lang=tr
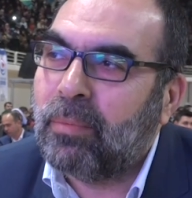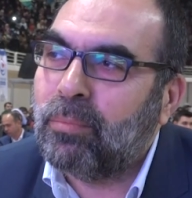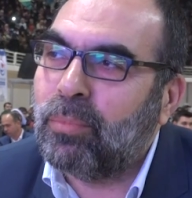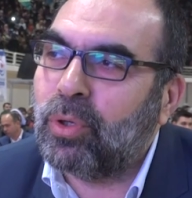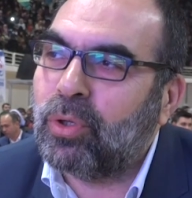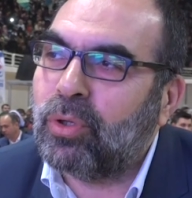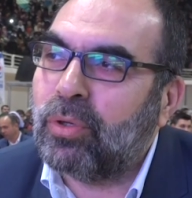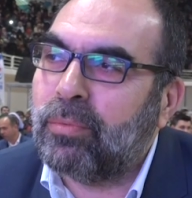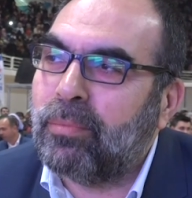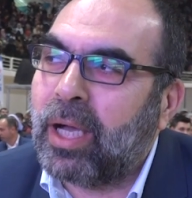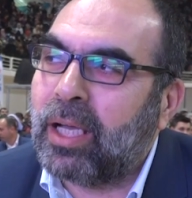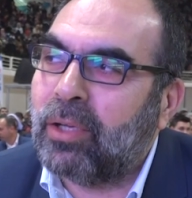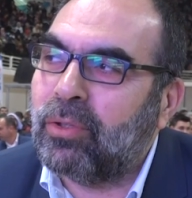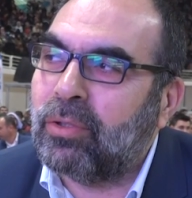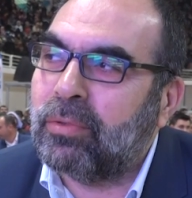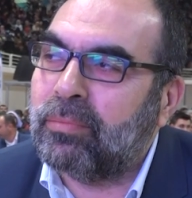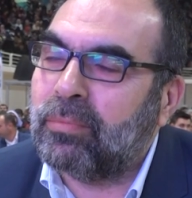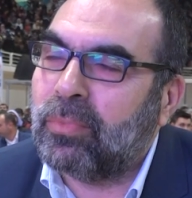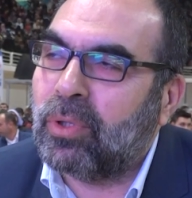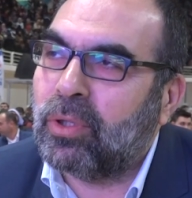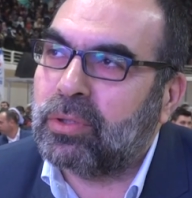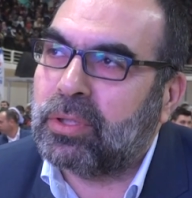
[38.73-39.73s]
Bugün
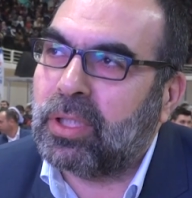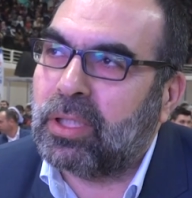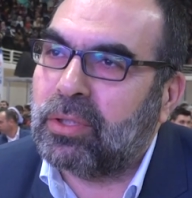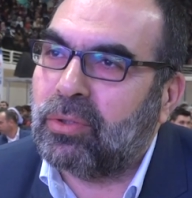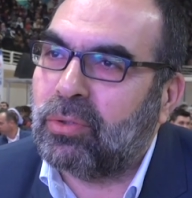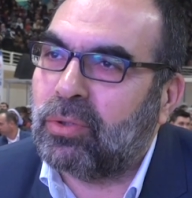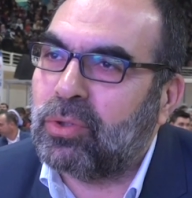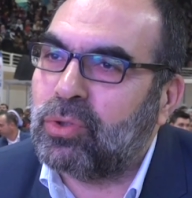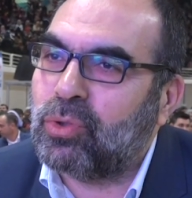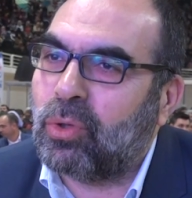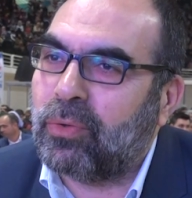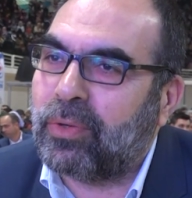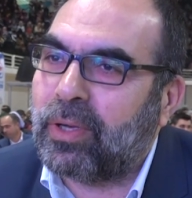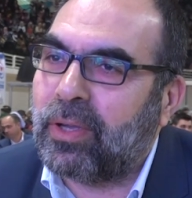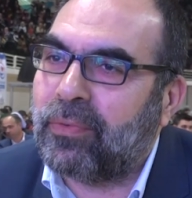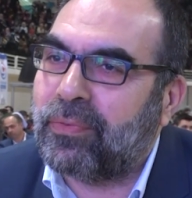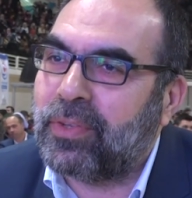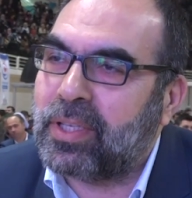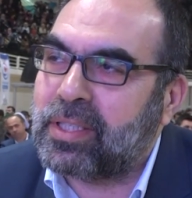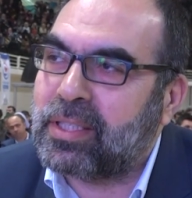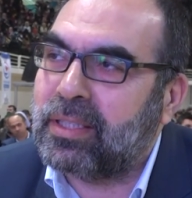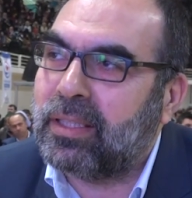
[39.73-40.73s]
malum Orta Doğu
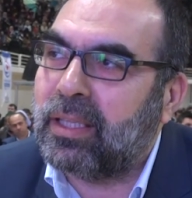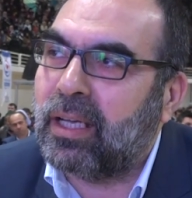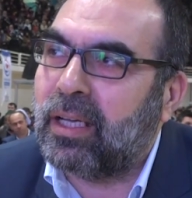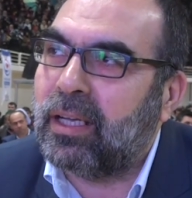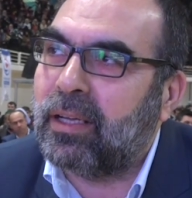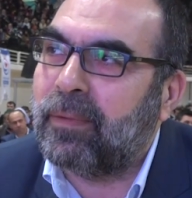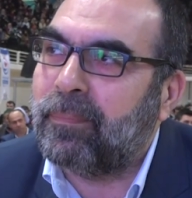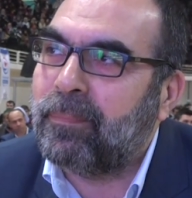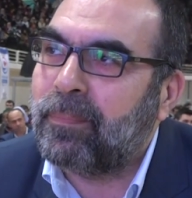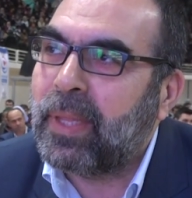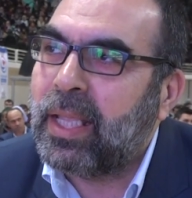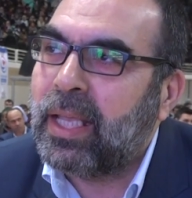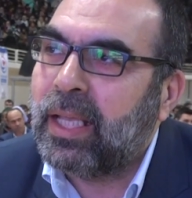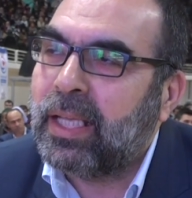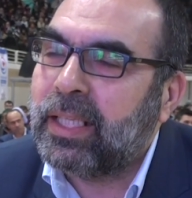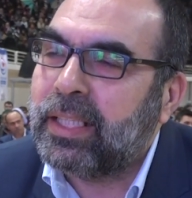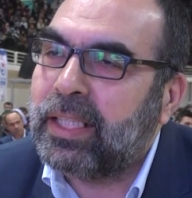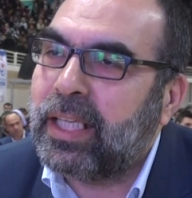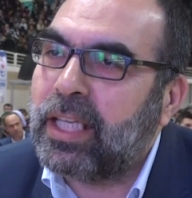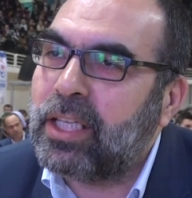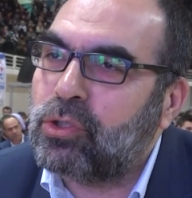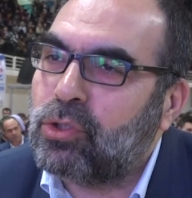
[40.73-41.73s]
coğrafyasında
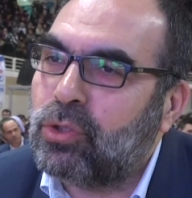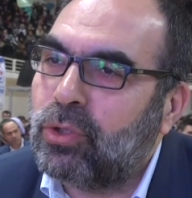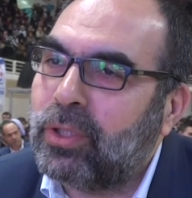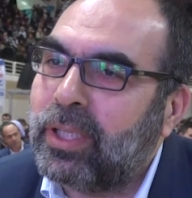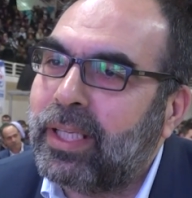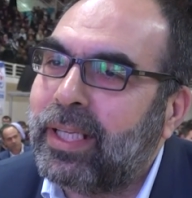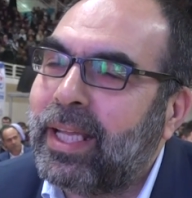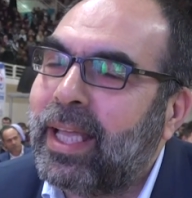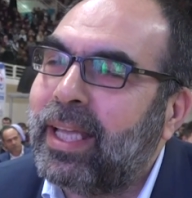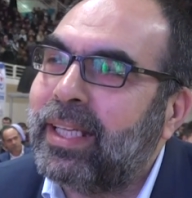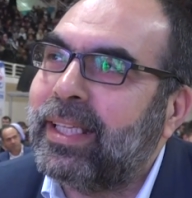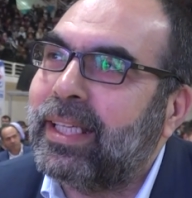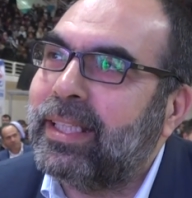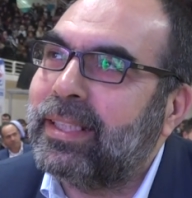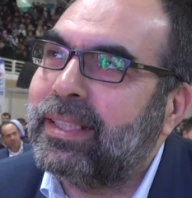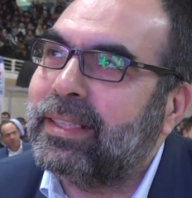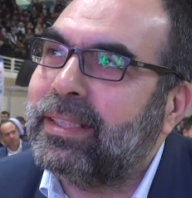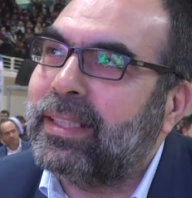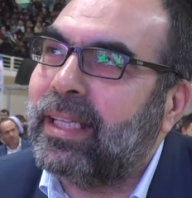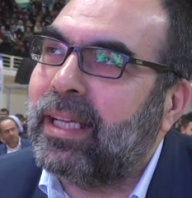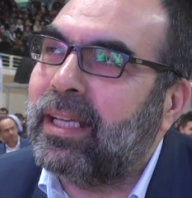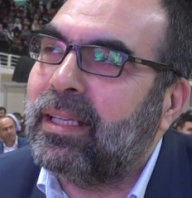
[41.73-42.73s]
yeryüzünün her
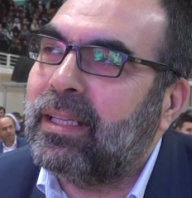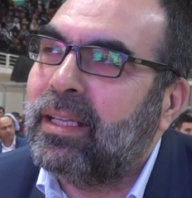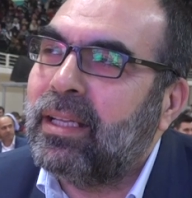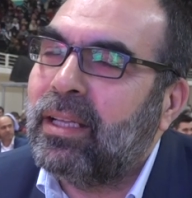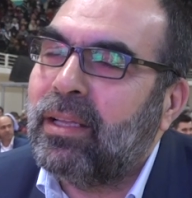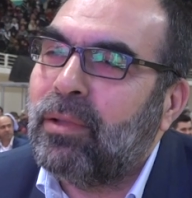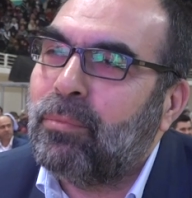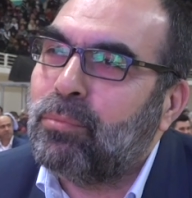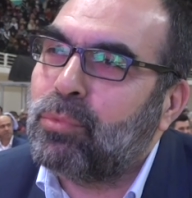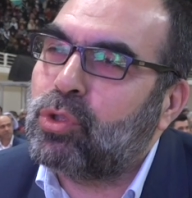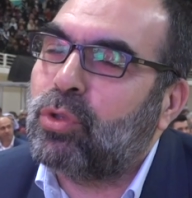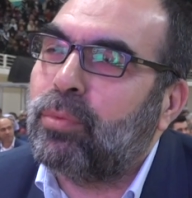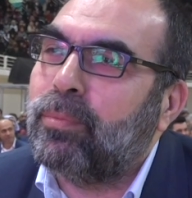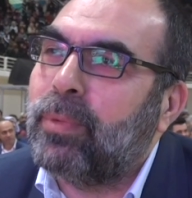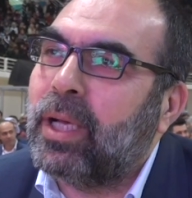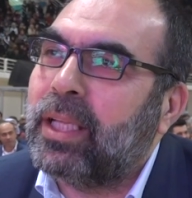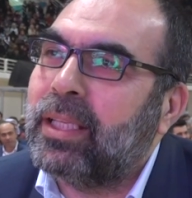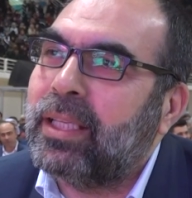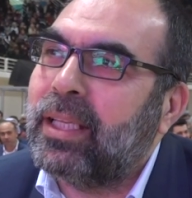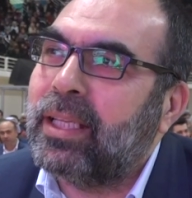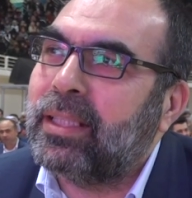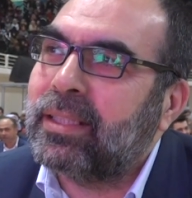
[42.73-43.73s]
yerinde
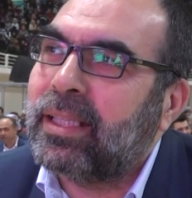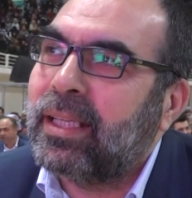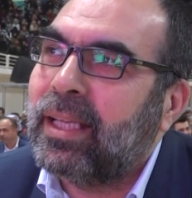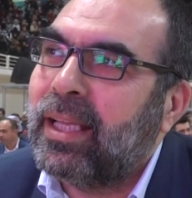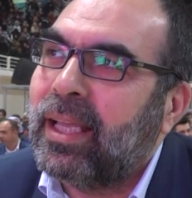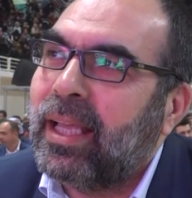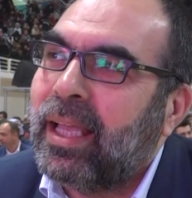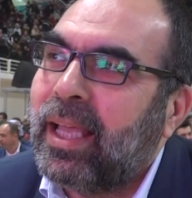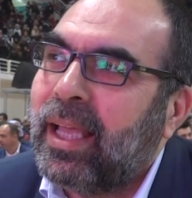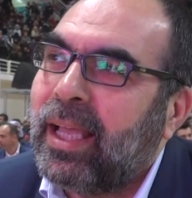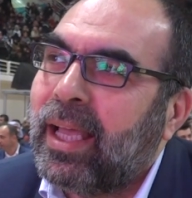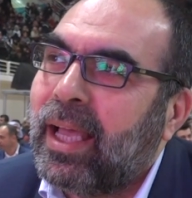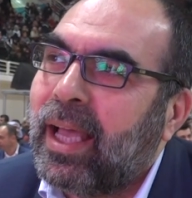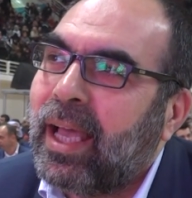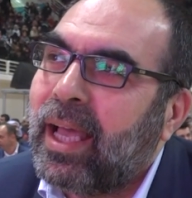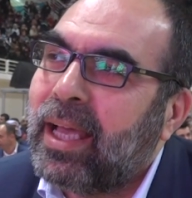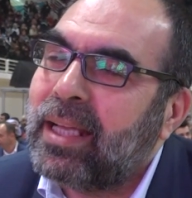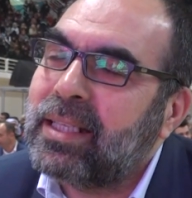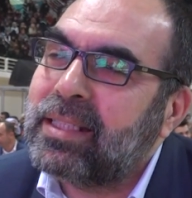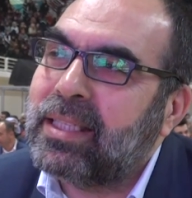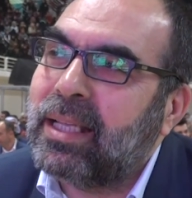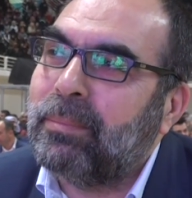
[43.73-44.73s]
Müslümanlar
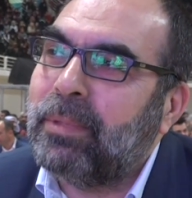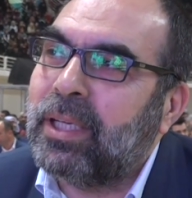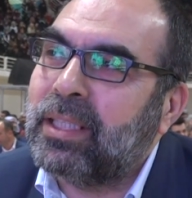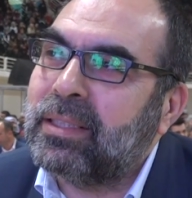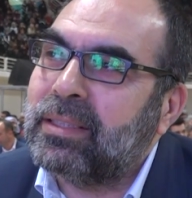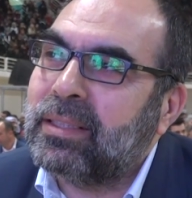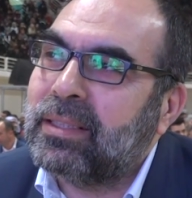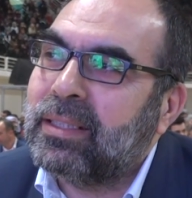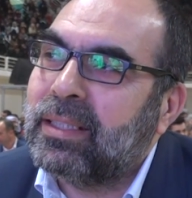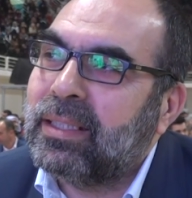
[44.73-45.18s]
her zaman